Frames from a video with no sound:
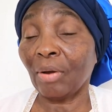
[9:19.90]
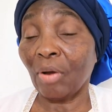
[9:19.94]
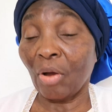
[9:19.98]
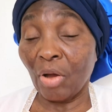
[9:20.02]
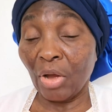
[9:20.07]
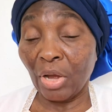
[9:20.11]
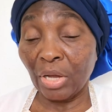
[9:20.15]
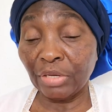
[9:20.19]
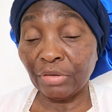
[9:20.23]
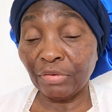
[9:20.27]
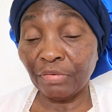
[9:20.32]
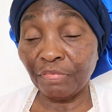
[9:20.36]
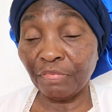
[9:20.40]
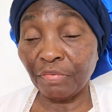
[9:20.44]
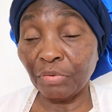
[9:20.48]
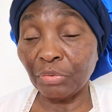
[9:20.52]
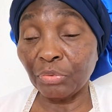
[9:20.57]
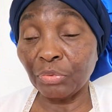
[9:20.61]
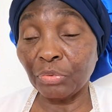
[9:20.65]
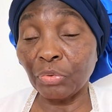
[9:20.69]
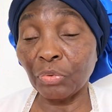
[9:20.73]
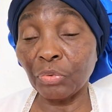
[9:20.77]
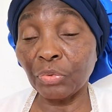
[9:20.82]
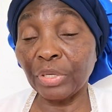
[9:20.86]
Quand il
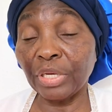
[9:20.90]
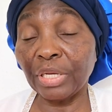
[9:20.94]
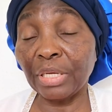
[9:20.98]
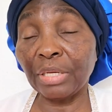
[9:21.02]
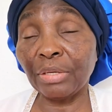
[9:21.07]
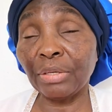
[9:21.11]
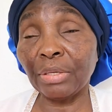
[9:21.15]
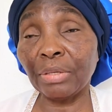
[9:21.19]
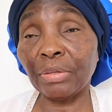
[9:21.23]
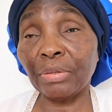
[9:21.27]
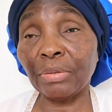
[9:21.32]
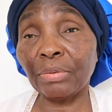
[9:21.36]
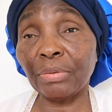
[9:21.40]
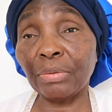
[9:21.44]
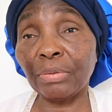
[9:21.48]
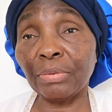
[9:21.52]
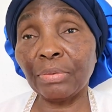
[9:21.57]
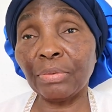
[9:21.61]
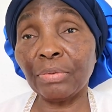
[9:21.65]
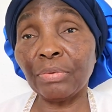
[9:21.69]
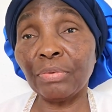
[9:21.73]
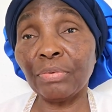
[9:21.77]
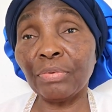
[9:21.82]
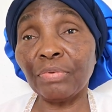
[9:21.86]
veut donner
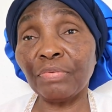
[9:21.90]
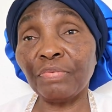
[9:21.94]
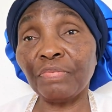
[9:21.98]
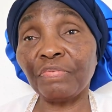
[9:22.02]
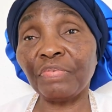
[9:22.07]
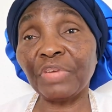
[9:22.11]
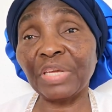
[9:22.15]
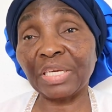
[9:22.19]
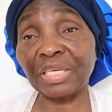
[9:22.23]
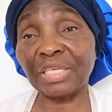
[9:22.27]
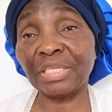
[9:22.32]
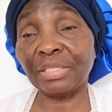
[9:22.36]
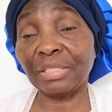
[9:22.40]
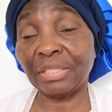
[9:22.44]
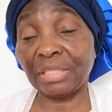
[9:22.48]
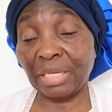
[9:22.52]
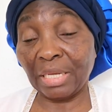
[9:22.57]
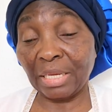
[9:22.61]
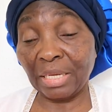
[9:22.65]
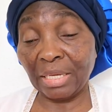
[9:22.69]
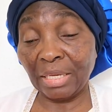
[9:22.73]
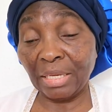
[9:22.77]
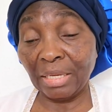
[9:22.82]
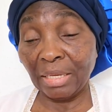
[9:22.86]
une
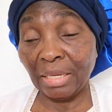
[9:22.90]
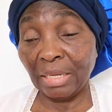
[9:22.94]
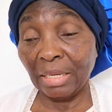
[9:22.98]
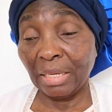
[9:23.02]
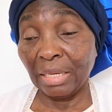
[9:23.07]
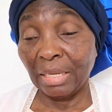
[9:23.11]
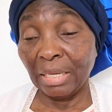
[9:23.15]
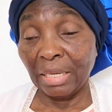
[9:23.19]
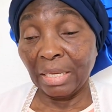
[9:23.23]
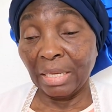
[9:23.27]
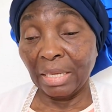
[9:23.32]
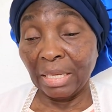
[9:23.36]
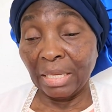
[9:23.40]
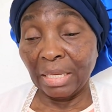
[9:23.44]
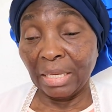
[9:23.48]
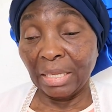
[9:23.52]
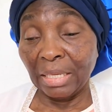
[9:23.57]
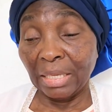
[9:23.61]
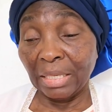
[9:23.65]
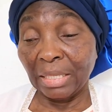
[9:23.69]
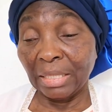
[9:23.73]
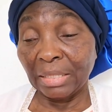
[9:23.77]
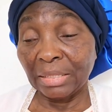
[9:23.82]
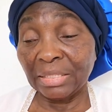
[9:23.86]
vérité,
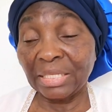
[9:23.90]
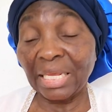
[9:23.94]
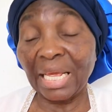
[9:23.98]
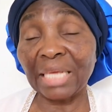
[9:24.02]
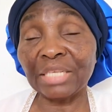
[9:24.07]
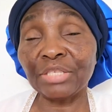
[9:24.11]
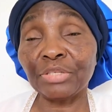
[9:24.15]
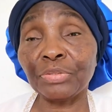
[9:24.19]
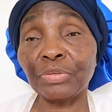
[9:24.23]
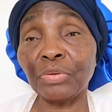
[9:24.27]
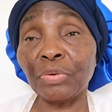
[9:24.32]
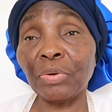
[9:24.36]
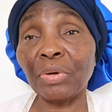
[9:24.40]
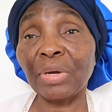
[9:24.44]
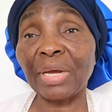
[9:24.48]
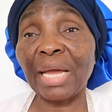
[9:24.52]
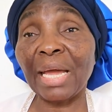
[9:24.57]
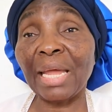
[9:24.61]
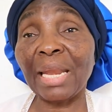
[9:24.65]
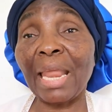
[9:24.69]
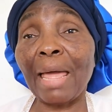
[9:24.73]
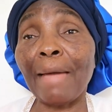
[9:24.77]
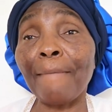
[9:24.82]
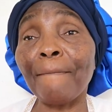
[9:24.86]
ça
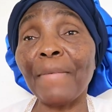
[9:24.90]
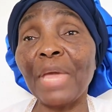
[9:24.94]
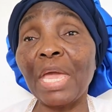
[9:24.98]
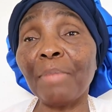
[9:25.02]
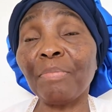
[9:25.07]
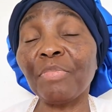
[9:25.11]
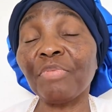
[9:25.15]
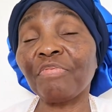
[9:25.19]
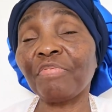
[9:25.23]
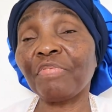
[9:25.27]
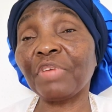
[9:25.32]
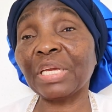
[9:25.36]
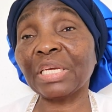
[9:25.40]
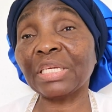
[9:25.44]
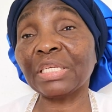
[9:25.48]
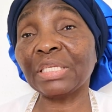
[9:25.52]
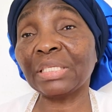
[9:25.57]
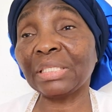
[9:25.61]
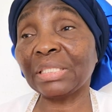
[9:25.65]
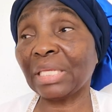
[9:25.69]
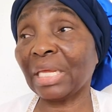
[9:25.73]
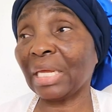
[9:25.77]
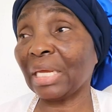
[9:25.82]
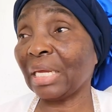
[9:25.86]
sera la même
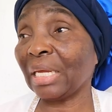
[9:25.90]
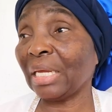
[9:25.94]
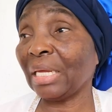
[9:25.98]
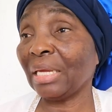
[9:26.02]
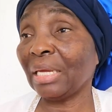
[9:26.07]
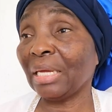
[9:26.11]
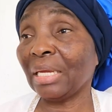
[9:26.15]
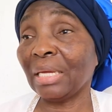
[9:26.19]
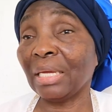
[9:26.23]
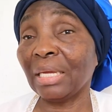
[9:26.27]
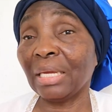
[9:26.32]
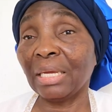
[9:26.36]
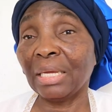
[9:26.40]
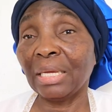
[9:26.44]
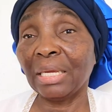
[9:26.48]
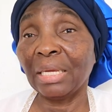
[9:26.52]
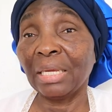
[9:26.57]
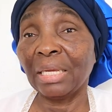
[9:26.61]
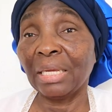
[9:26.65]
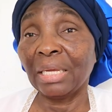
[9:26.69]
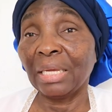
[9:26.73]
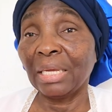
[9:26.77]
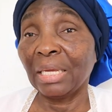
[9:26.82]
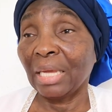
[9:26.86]
vérité
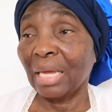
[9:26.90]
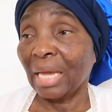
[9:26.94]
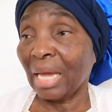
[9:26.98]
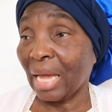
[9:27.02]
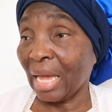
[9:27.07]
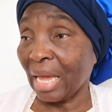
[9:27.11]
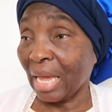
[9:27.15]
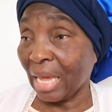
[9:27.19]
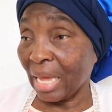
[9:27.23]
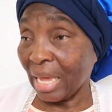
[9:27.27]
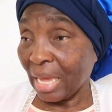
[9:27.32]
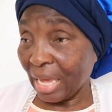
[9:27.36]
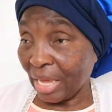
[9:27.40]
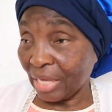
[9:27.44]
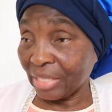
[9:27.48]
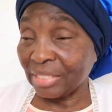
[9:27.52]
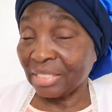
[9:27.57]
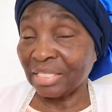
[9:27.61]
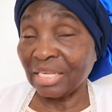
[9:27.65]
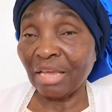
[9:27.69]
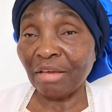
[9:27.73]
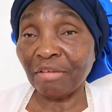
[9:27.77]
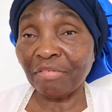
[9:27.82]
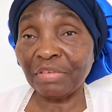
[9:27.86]
à un
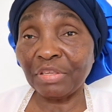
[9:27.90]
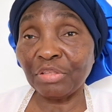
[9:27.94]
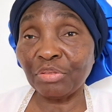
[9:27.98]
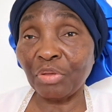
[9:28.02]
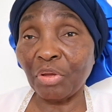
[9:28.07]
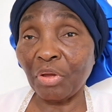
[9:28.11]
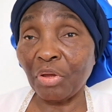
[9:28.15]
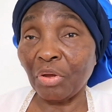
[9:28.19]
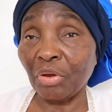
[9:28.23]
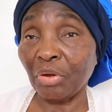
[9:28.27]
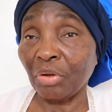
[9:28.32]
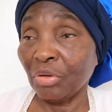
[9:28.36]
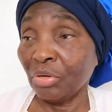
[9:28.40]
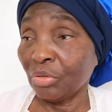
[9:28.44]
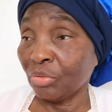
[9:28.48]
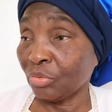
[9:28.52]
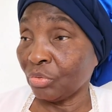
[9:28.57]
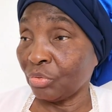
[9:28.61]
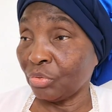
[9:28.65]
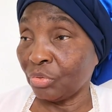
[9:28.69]
serviteur,